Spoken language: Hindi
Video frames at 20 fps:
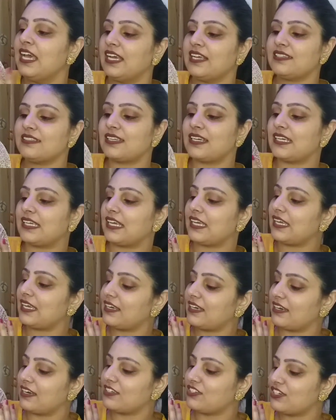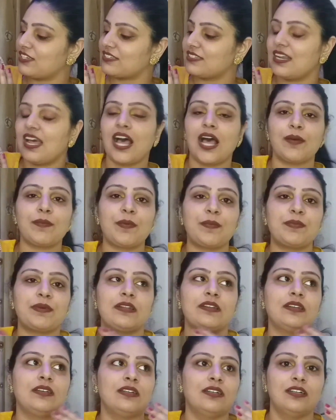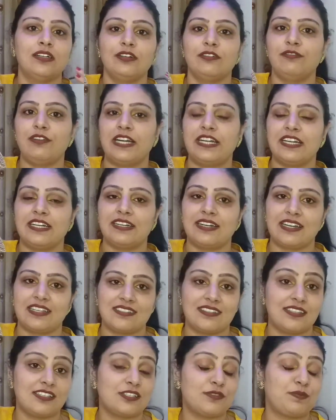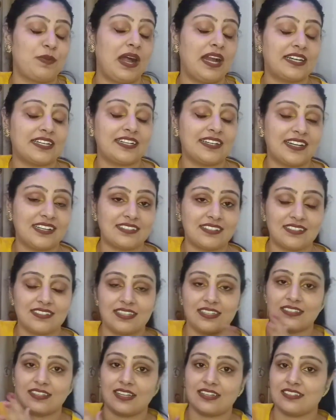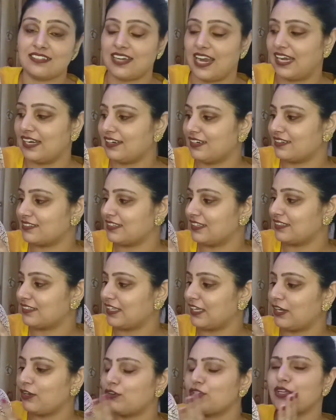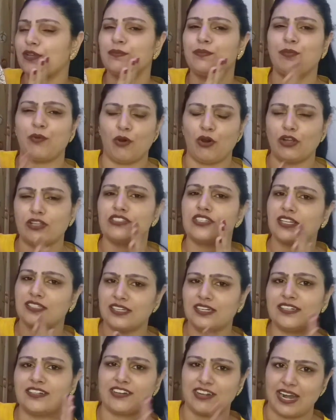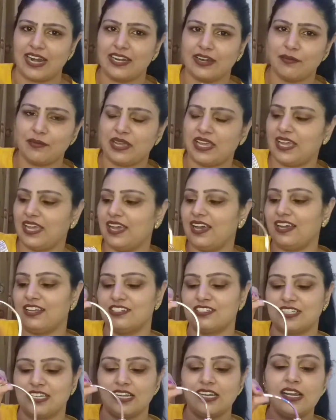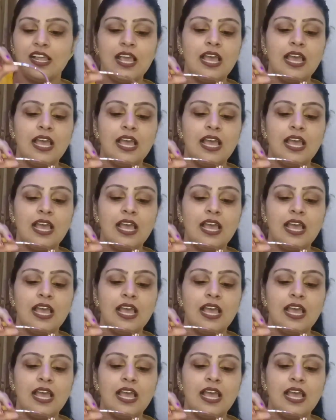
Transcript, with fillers: इस तरीके के क्लचेस ना आप अपने वेडिंग ड्रेसेस पार्टी ड्रेसेस के साथ स्टाइल कर सकते हैं और ये बहुत ज़्यादा ट्रेंड में है आजकल